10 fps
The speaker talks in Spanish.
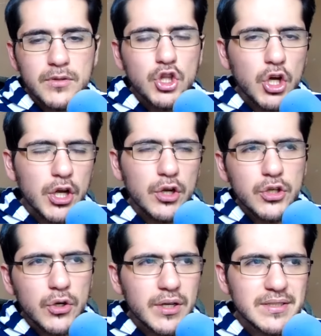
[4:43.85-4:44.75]
No creo
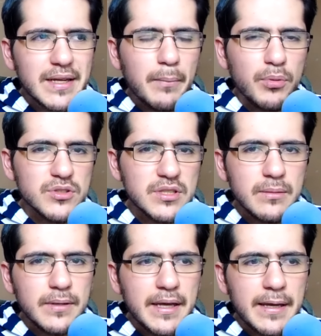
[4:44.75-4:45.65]
yo que sería
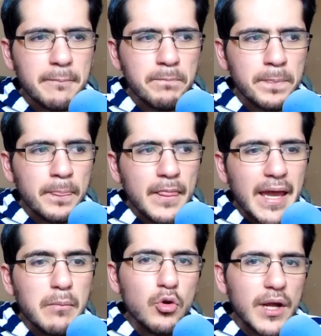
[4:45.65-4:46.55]
posible
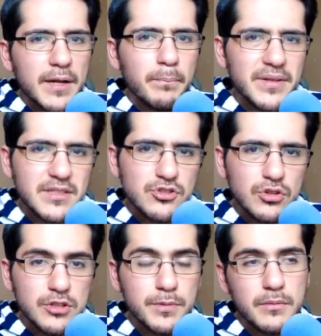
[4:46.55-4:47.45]
emular el
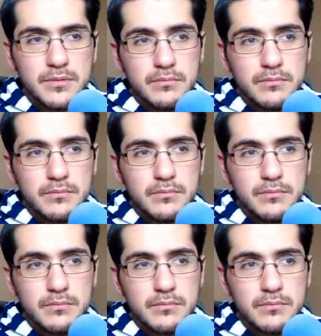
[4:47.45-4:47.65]
PlayStation 2, pero